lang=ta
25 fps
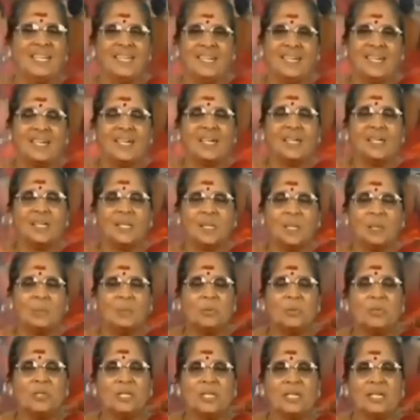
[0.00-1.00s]
என்று கேட்கிற
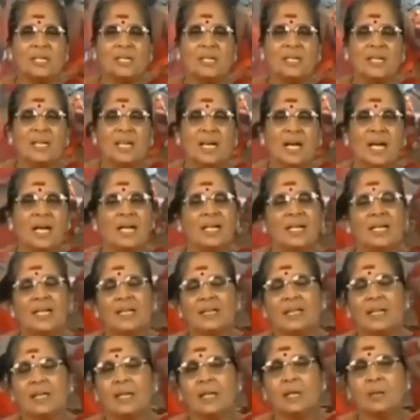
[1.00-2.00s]
பொழுது
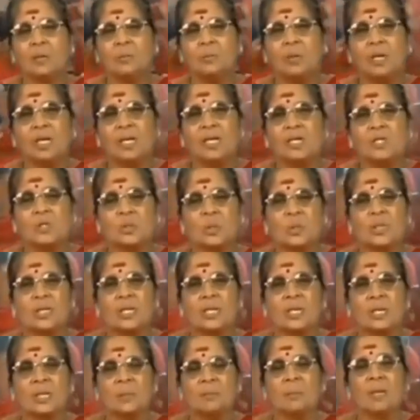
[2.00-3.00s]
அன்னை தன் அருள்வாக்கில்
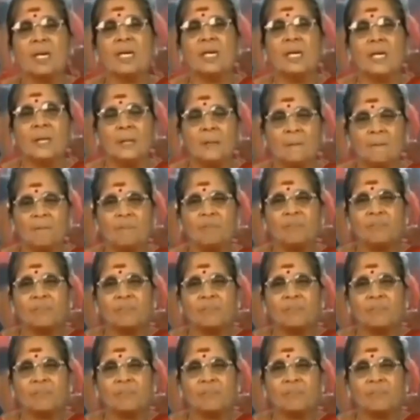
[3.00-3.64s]
சொல்லுகிறாள் மகனே